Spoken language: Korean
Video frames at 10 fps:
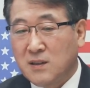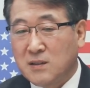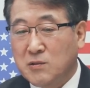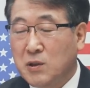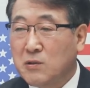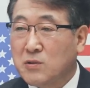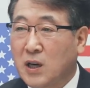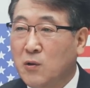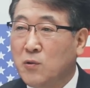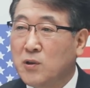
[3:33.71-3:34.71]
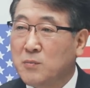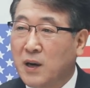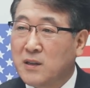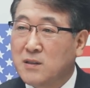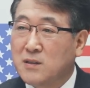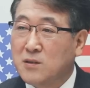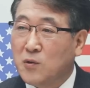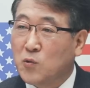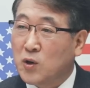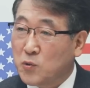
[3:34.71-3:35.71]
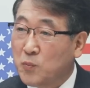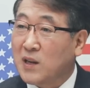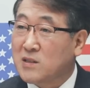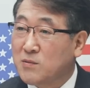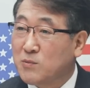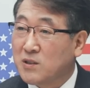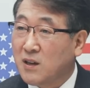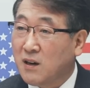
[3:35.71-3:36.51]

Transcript: 의외로 4월이 많은 연도가 좀 많습니다.